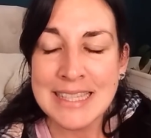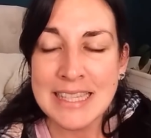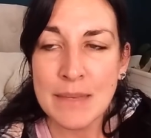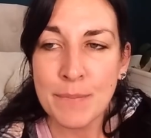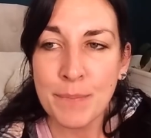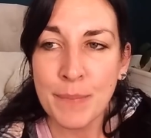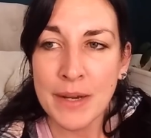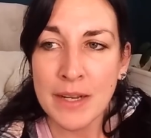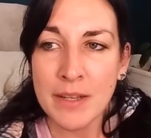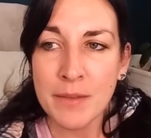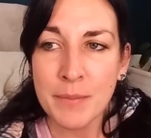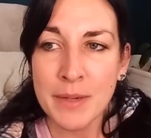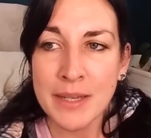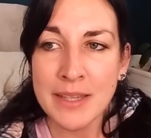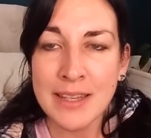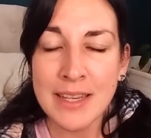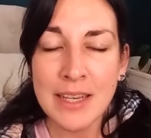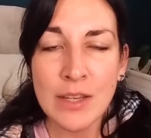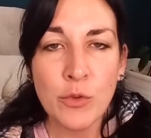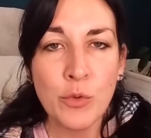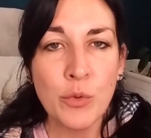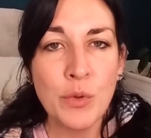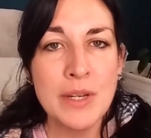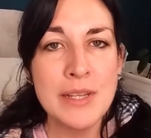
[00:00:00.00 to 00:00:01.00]
n'est pas une
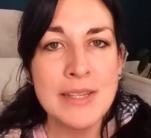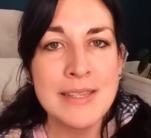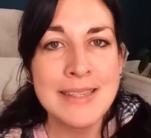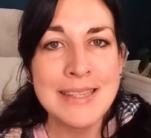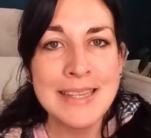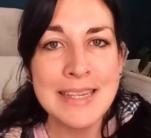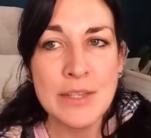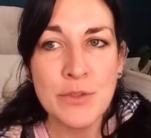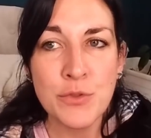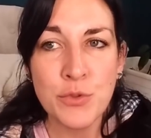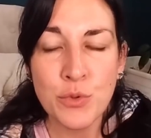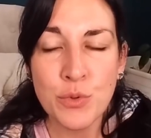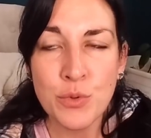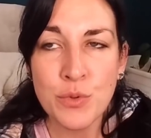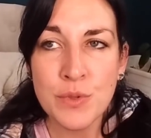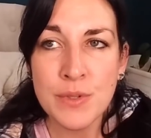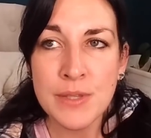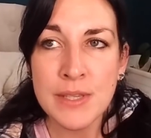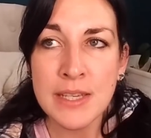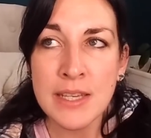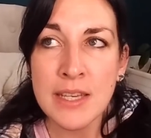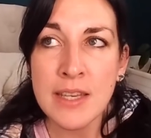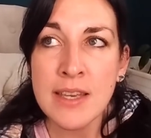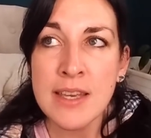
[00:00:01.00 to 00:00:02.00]
manière de les
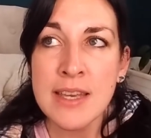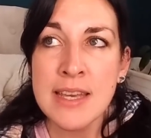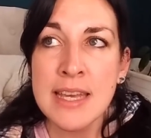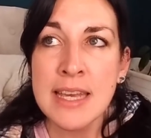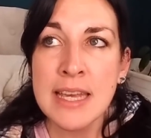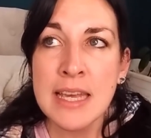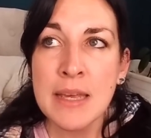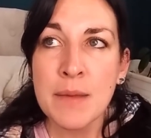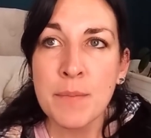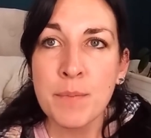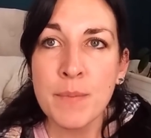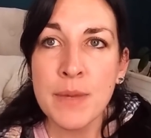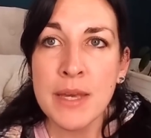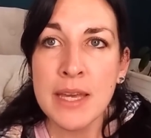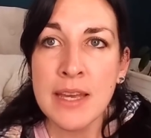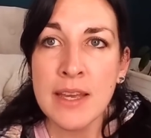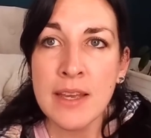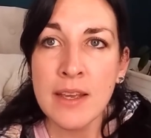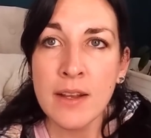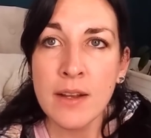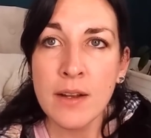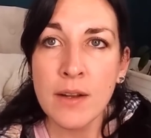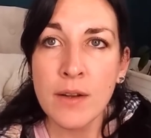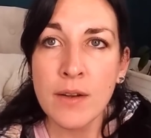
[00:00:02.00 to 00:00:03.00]
excuser,
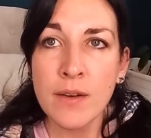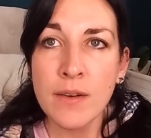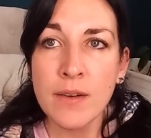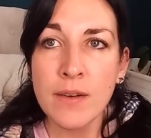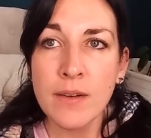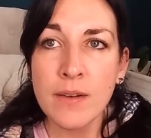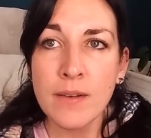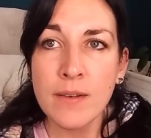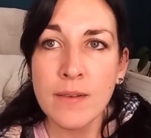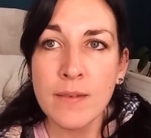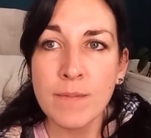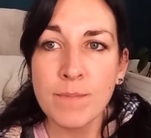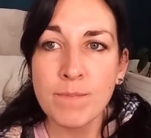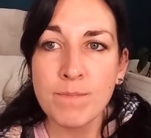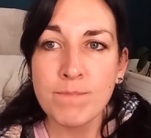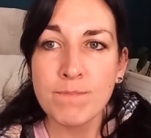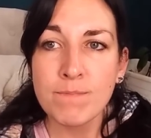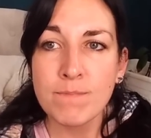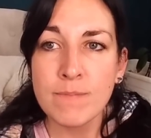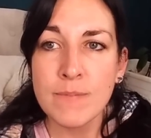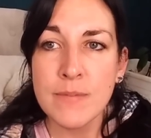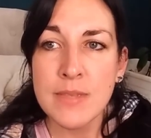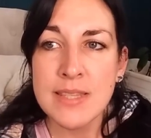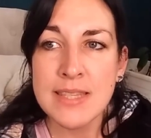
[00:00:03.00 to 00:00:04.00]
mais
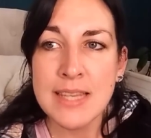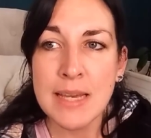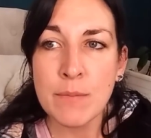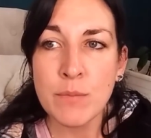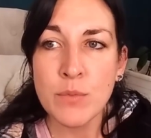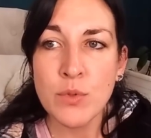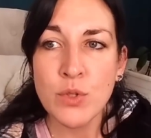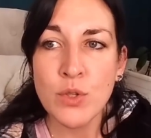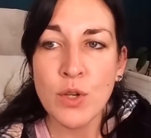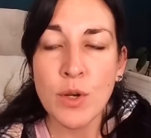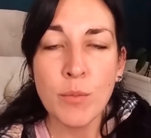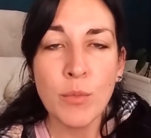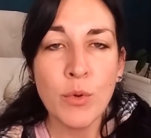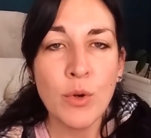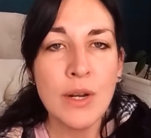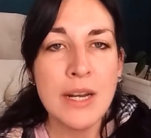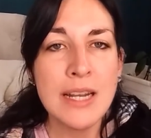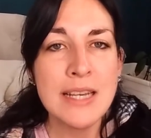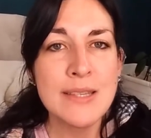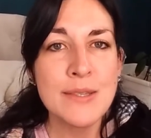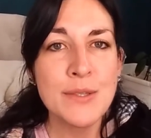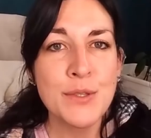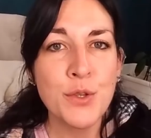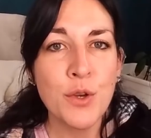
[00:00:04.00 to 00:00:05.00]
ça me semble
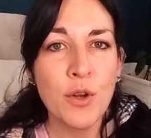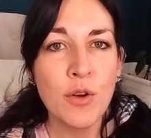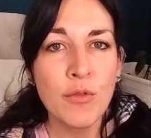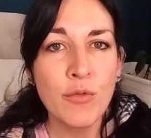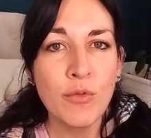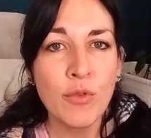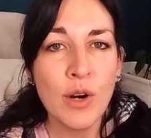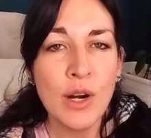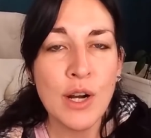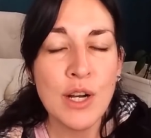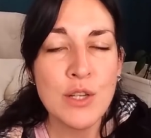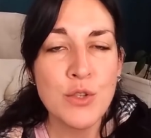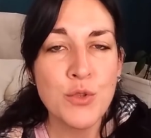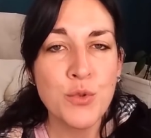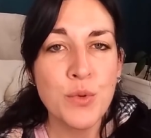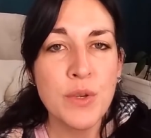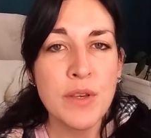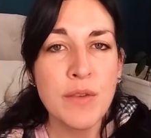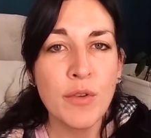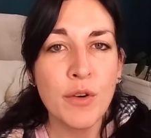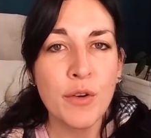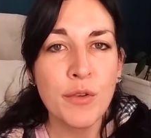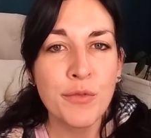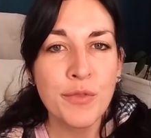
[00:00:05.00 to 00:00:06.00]
la seule voie à
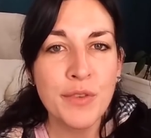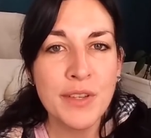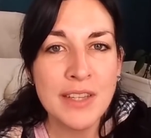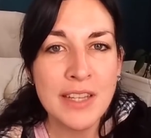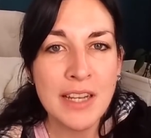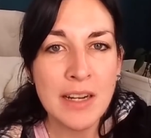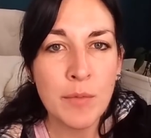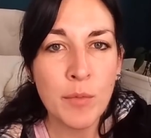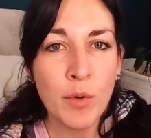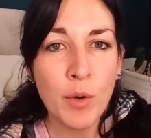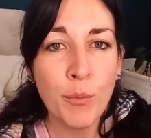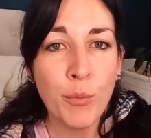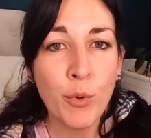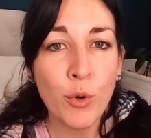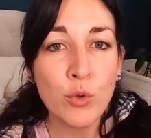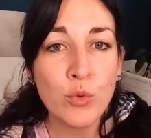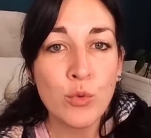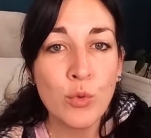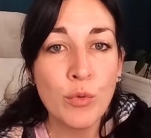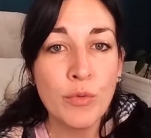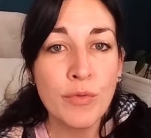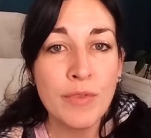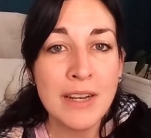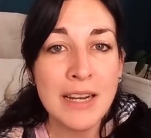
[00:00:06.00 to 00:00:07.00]
suivre finalement pour
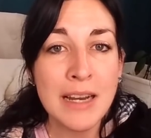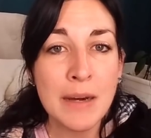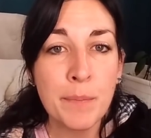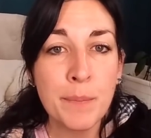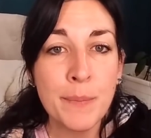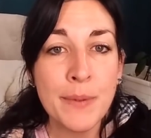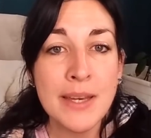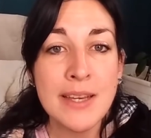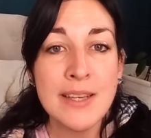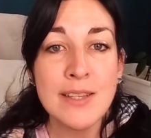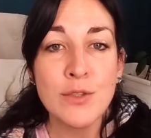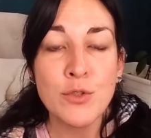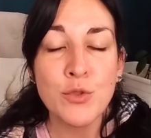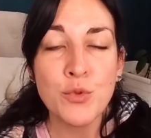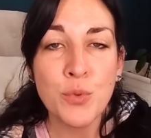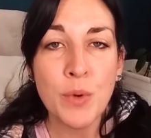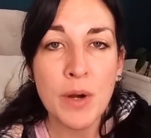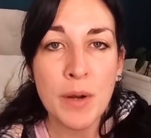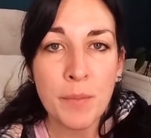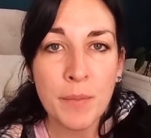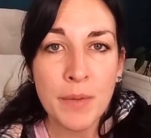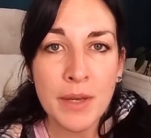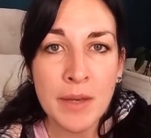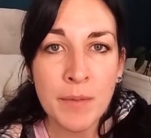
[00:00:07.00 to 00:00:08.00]
trouver la paix
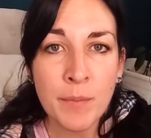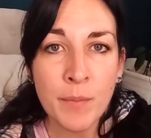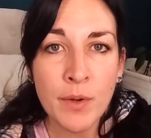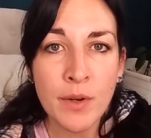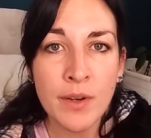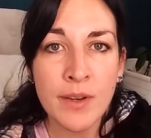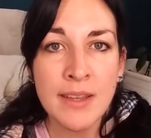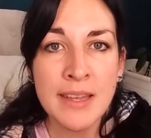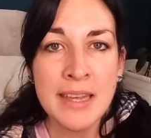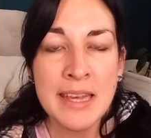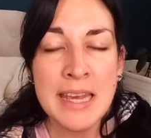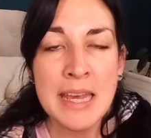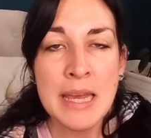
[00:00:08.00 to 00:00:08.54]
soi-même.